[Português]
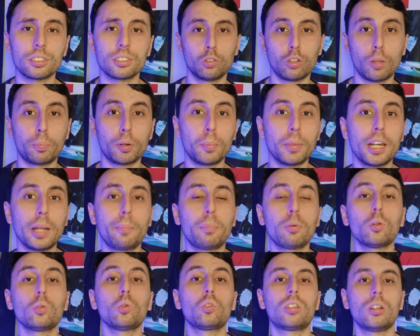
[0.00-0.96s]
Sua primeira
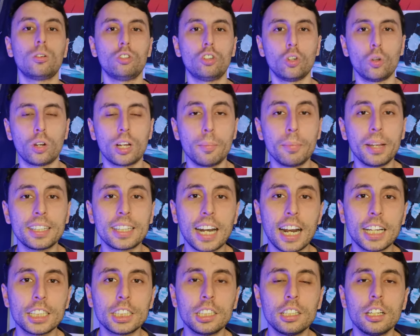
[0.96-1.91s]
produção de
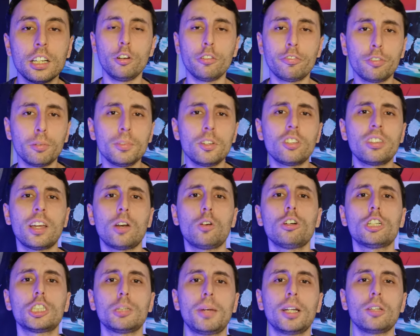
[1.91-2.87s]
longa-metragem foi um filme de
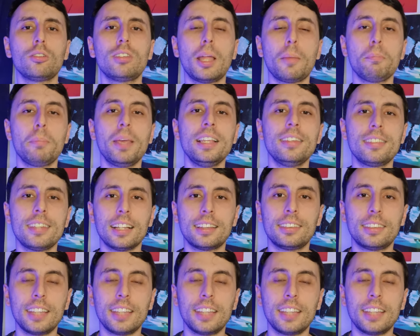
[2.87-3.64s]
terror chamado Demência